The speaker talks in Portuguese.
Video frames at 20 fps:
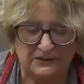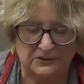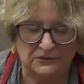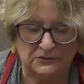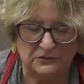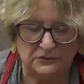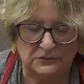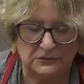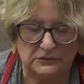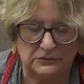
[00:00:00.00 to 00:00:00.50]

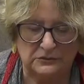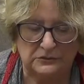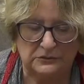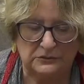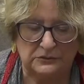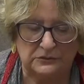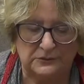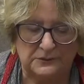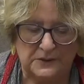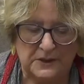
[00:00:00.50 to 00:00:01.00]

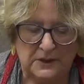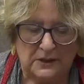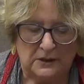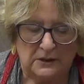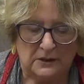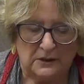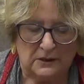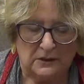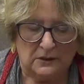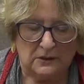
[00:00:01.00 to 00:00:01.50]
o,
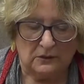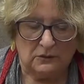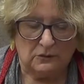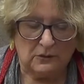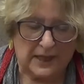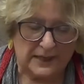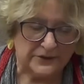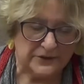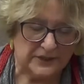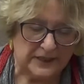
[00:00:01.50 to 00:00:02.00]

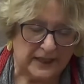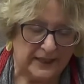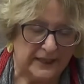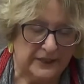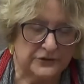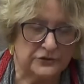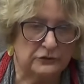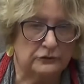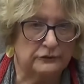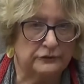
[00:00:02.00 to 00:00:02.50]
o Arte na
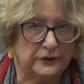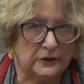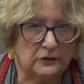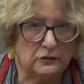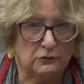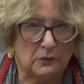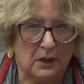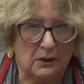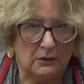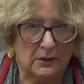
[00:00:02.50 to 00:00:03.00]
Rede do
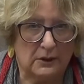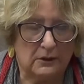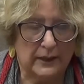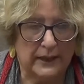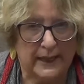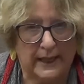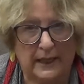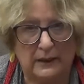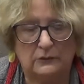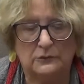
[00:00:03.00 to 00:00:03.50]
Virtual ao
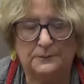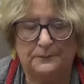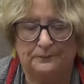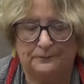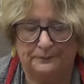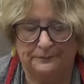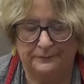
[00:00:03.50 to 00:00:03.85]
Real,